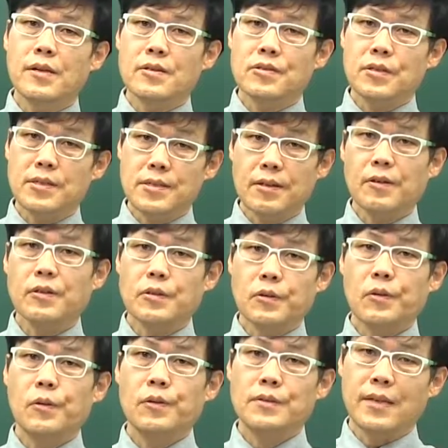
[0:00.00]
될 수 있을
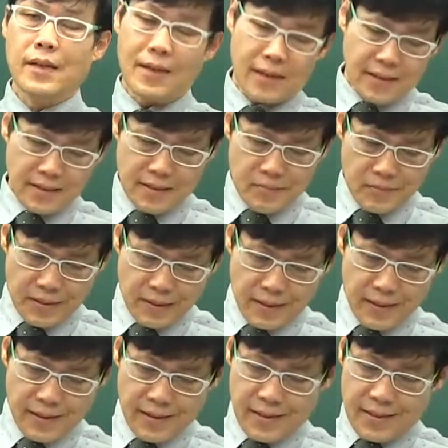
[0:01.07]
것으로 생각이
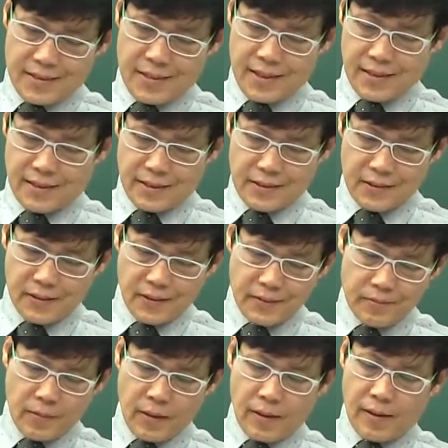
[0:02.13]
됩니다. 자,
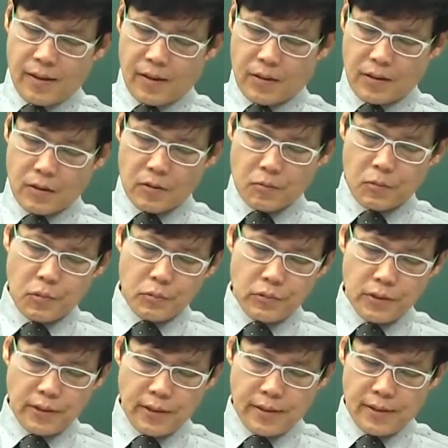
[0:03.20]
그래서 예, 그런
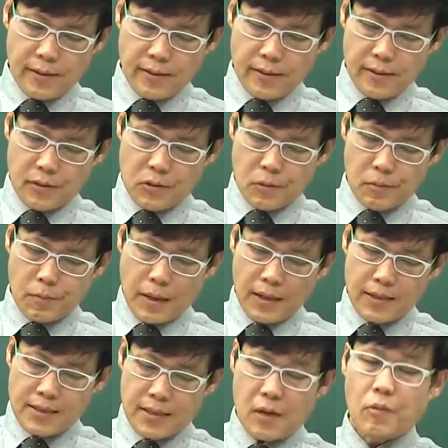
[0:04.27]
부분을 어, 좀
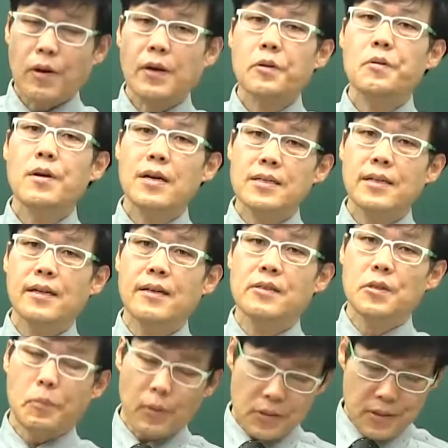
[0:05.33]
많이 잘 활용하시기를
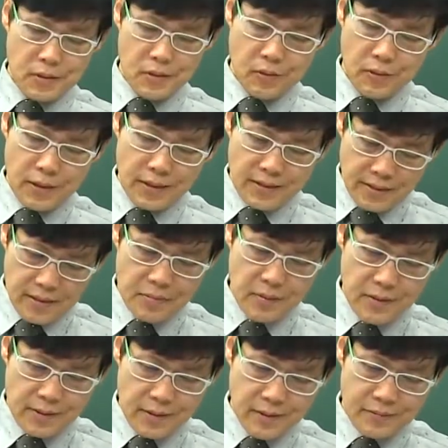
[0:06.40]
첫 번째로
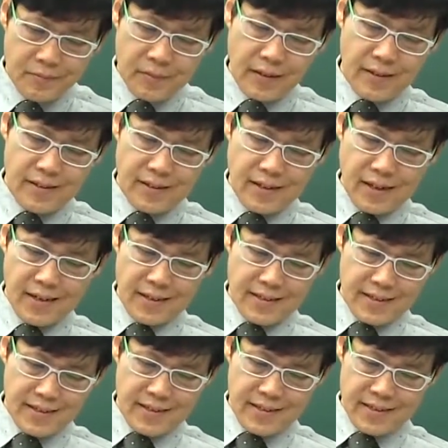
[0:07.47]
권해드리면서 어,
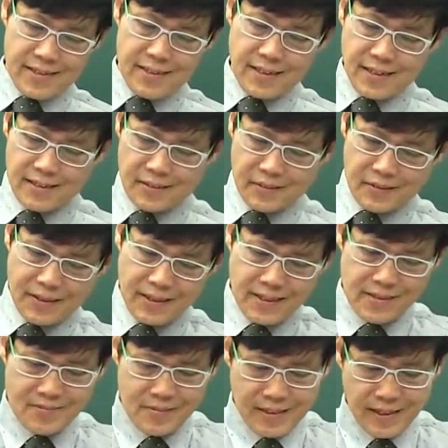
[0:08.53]
강의를 시작하도록
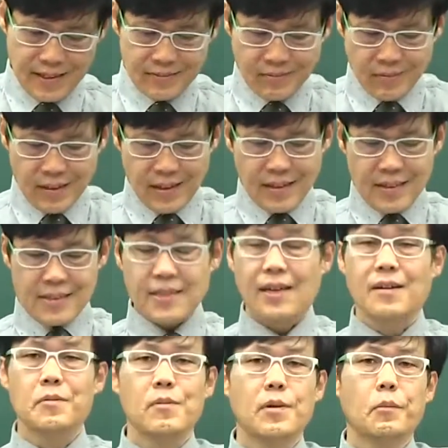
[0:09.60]
하겠습니다. 있습니다.
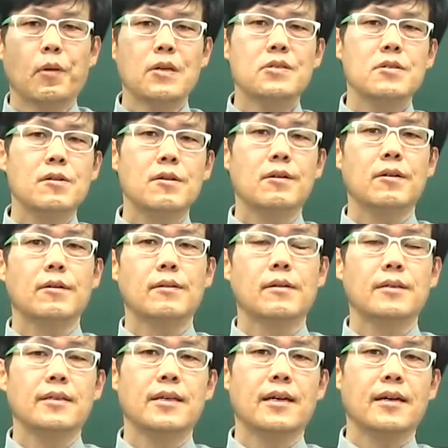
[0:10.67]
자, 먼저
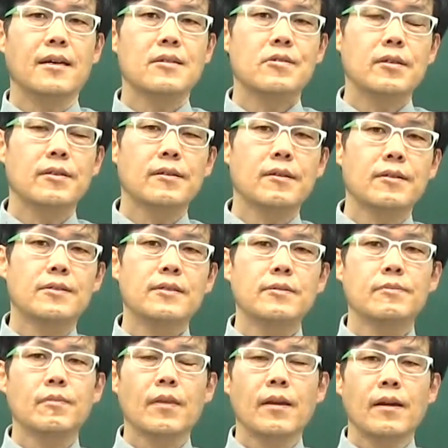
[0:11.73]
어, 이야기할 수 있는
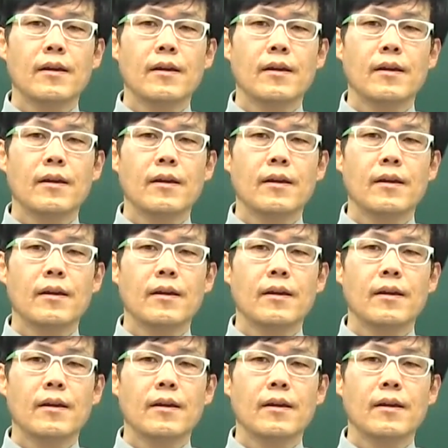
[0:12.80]
것은